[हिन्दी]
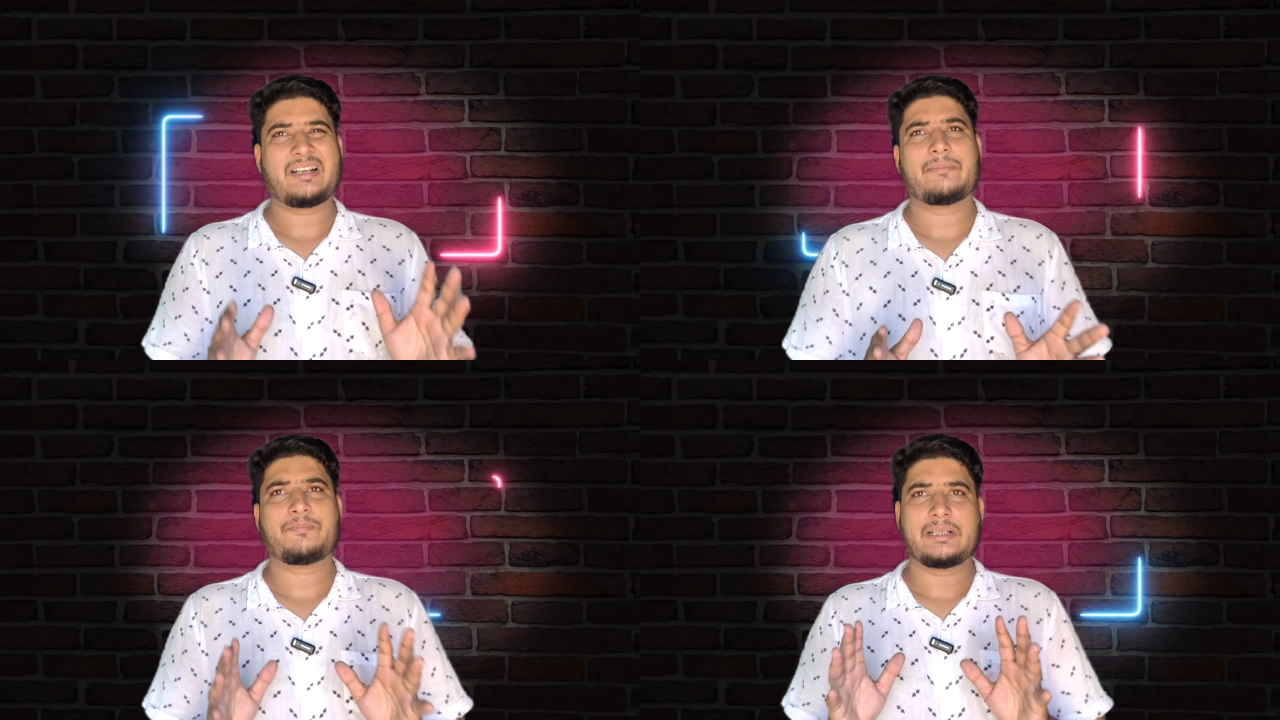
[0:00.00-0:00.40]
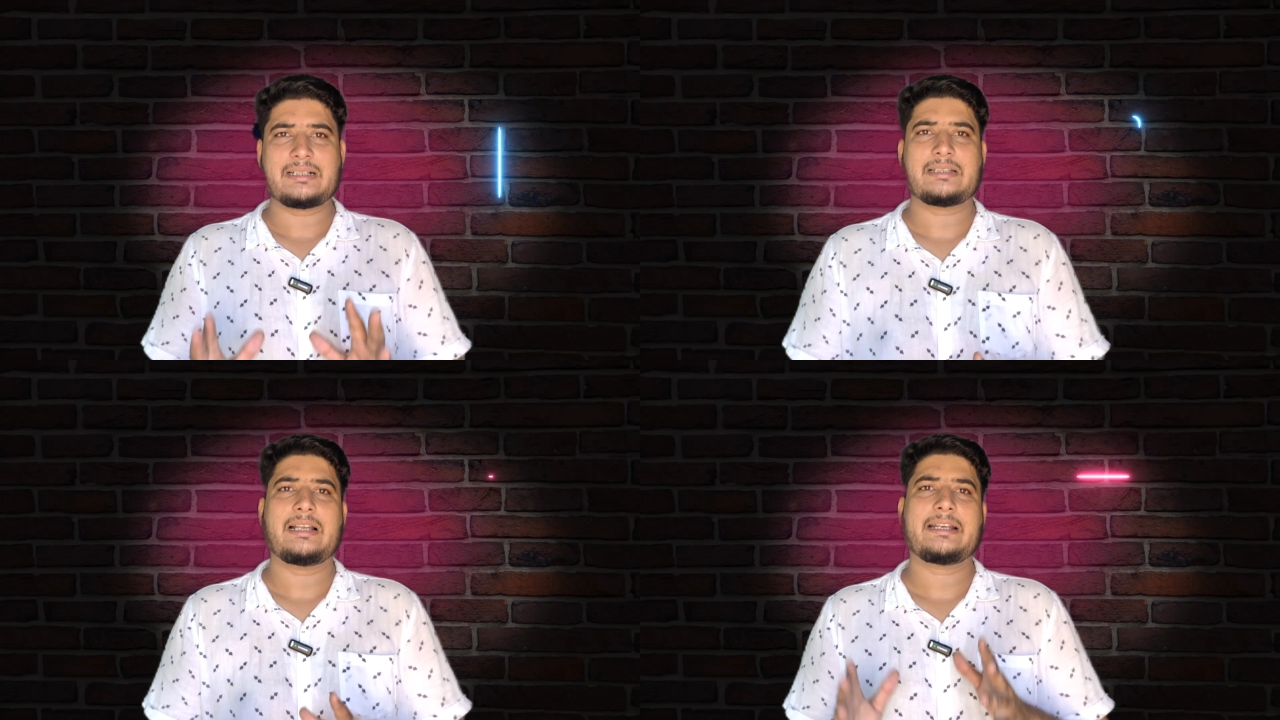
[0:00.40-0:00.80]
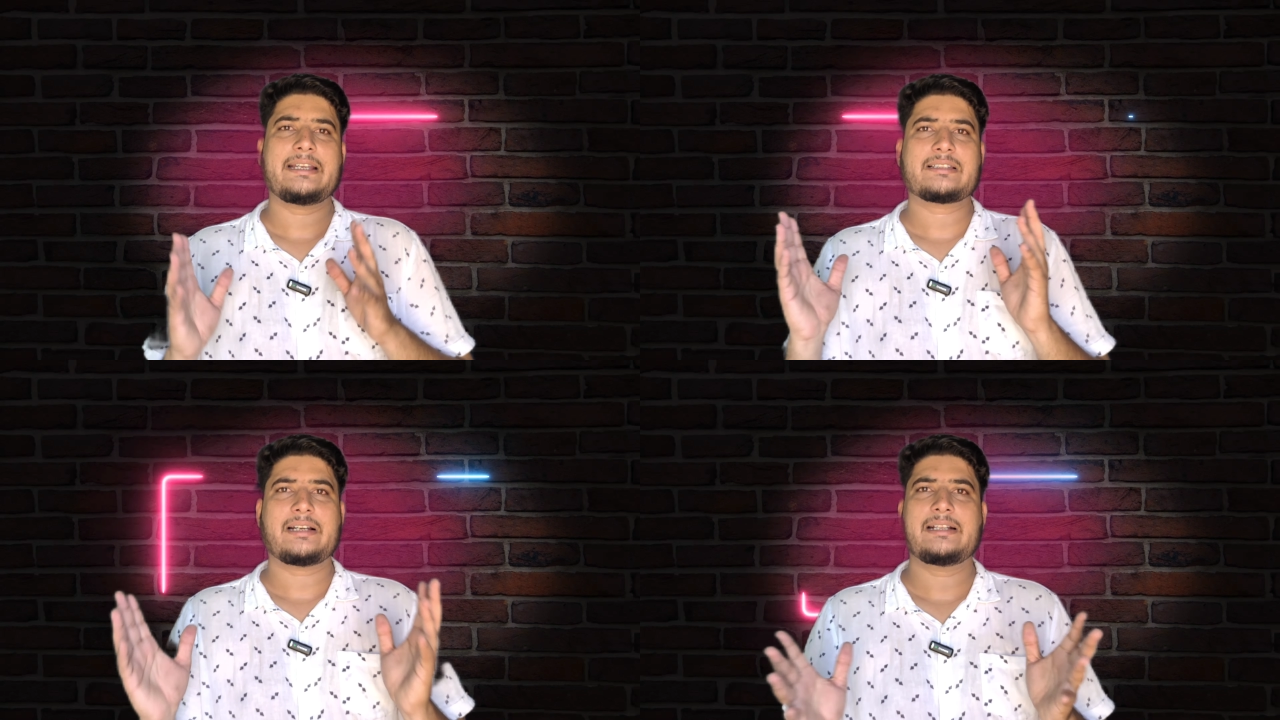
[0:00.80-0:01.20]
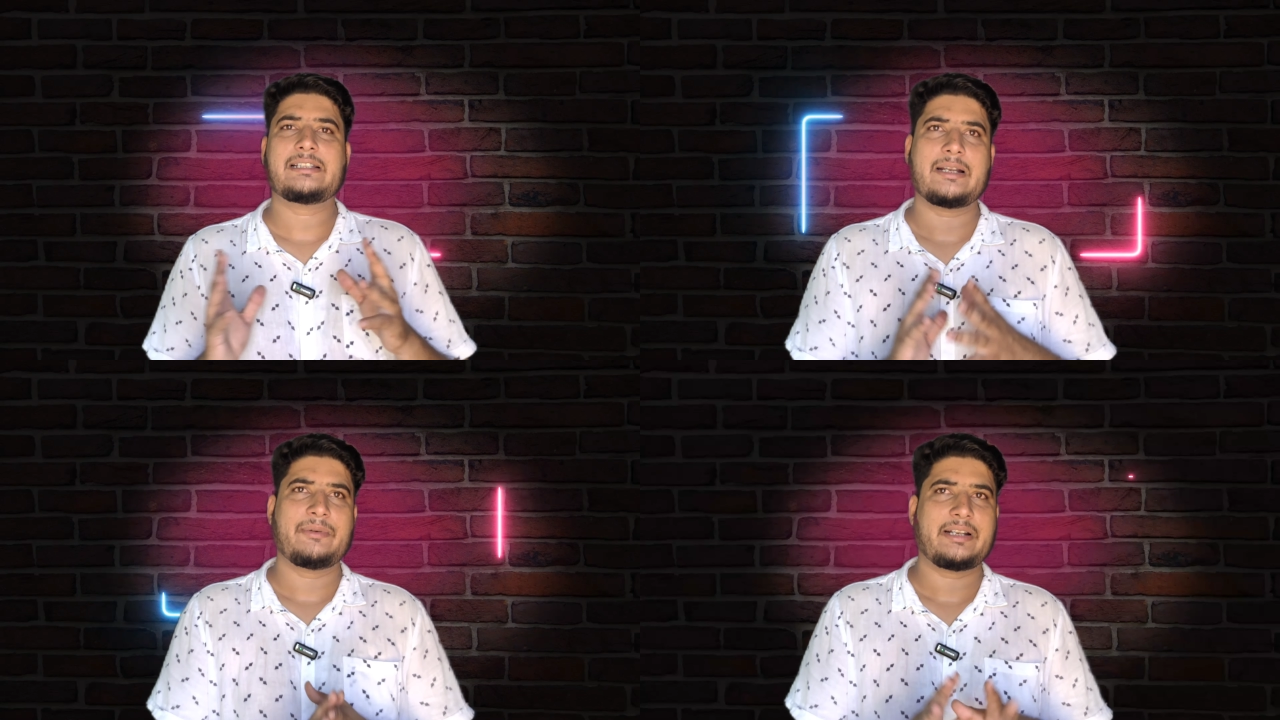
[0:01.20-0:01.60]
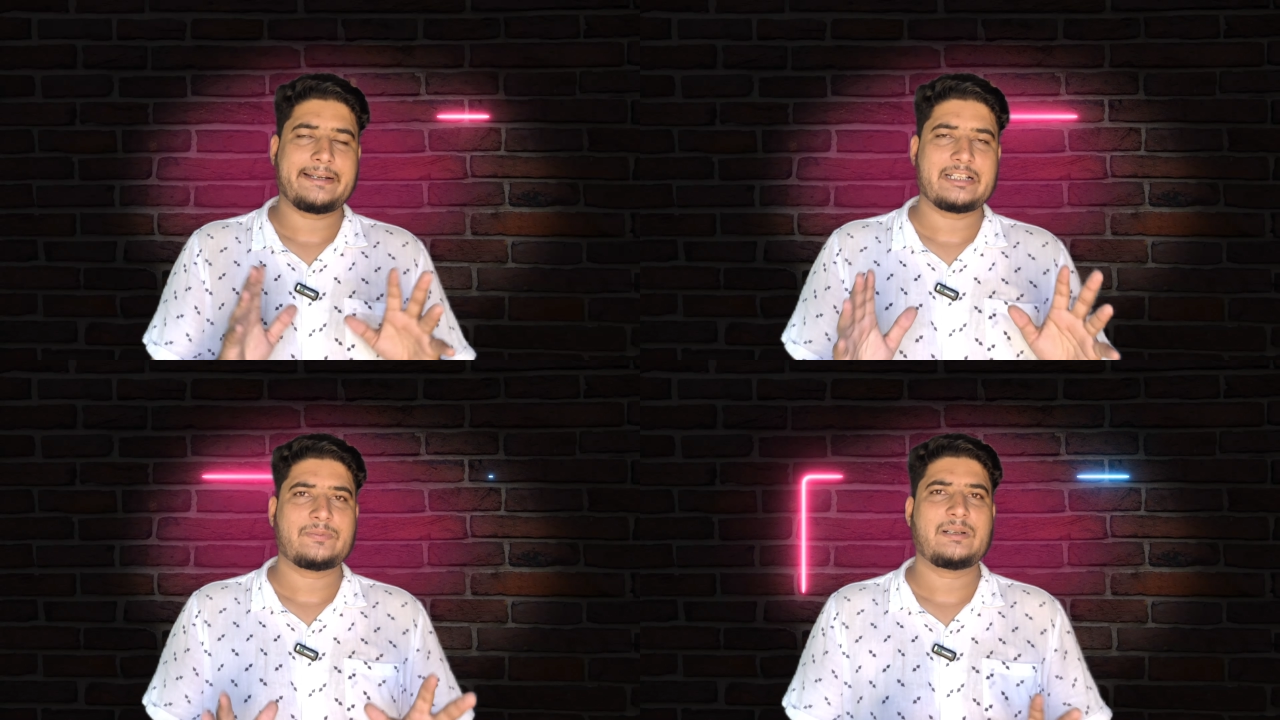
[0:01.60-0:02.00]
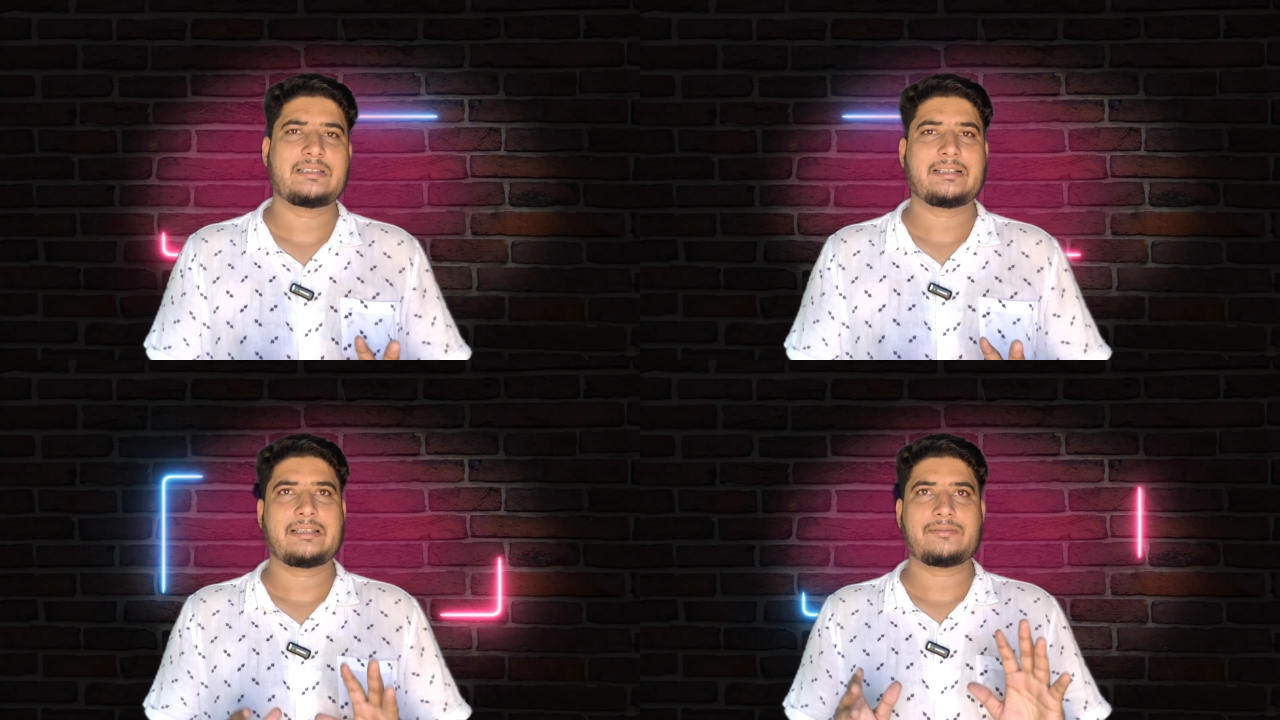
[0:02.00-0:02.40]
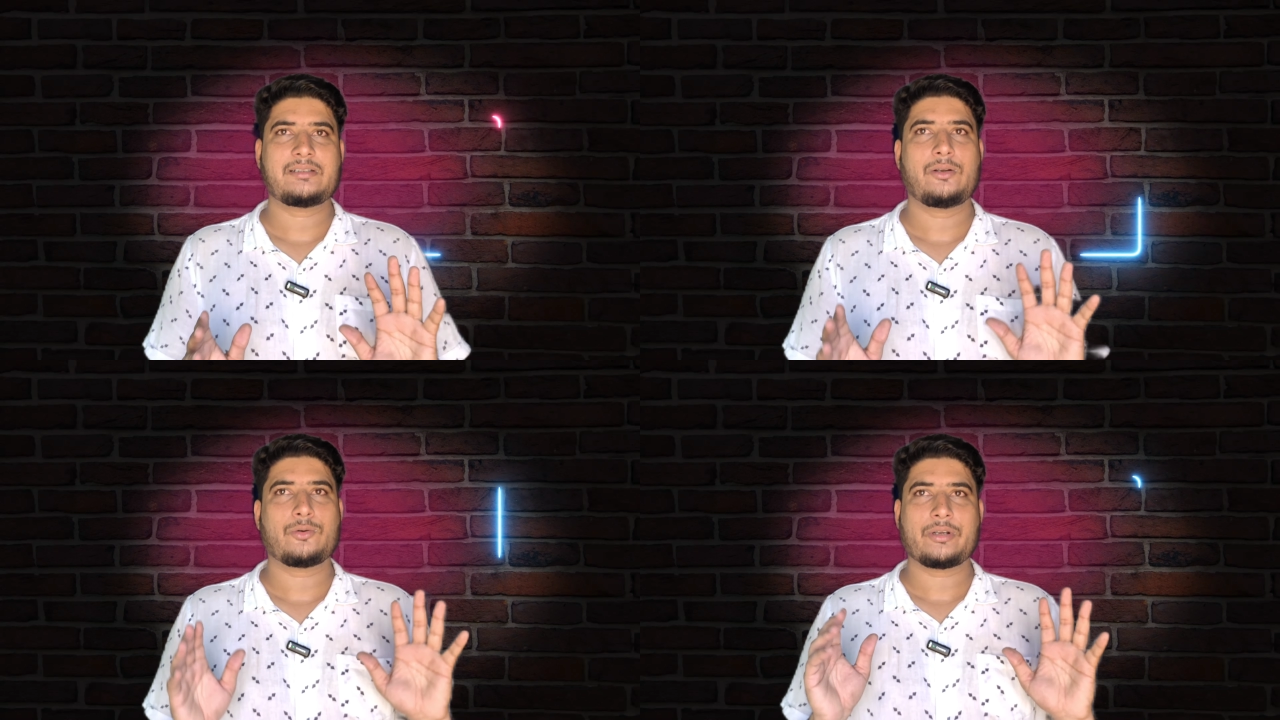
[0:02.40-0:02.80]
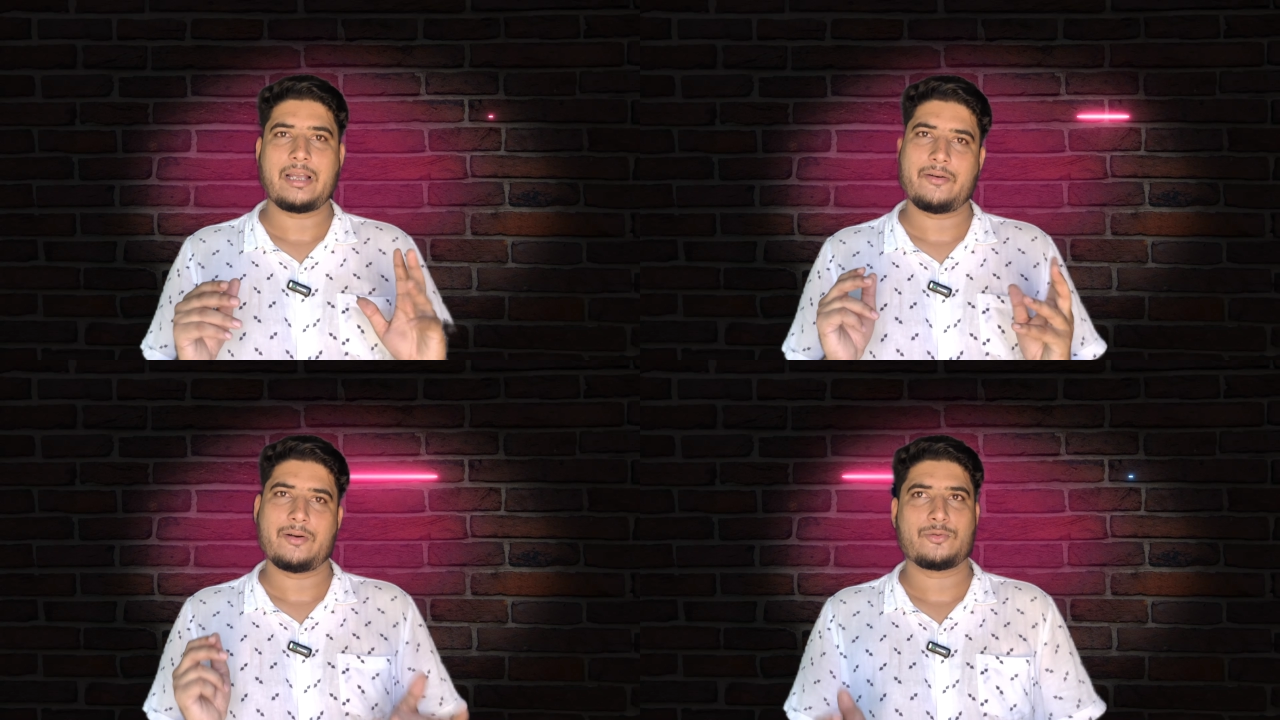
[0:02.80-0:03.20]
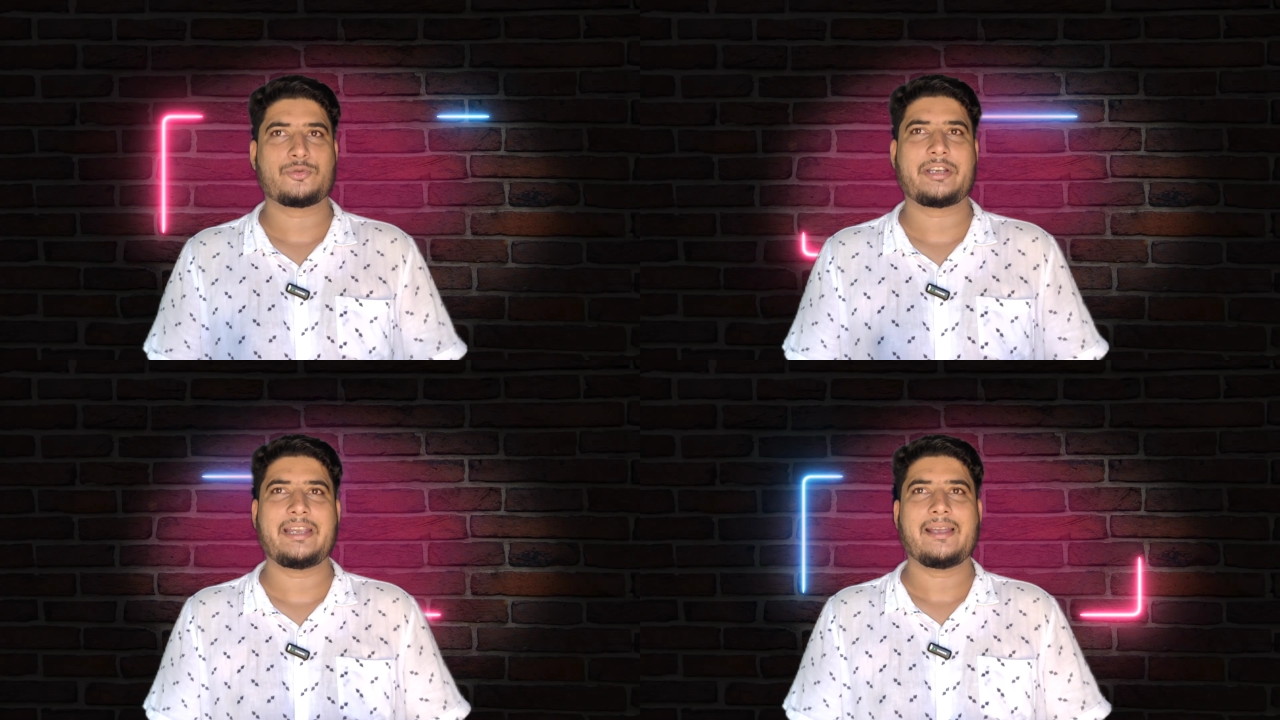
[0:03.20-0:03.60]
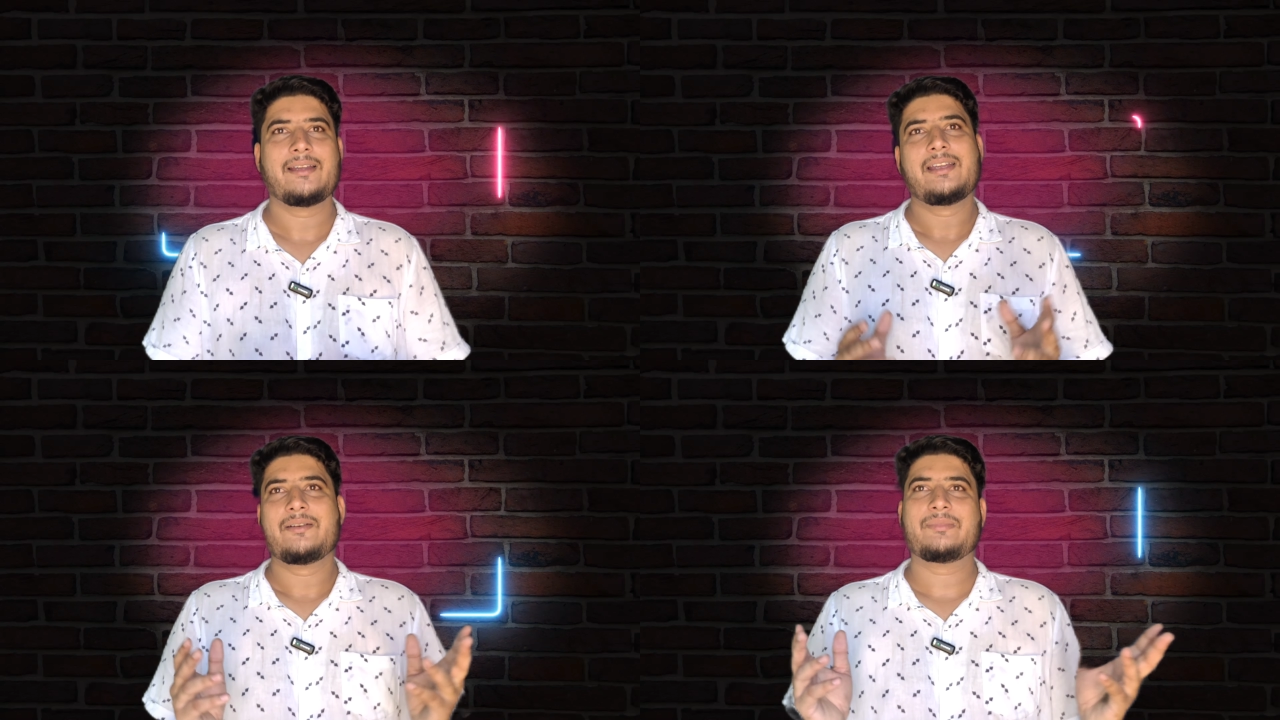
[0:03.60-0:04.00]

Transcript: बट अब पता चला कि साढ़े चार मीटर के आसपास है तब से लोगों की हवा उड़ चुकी है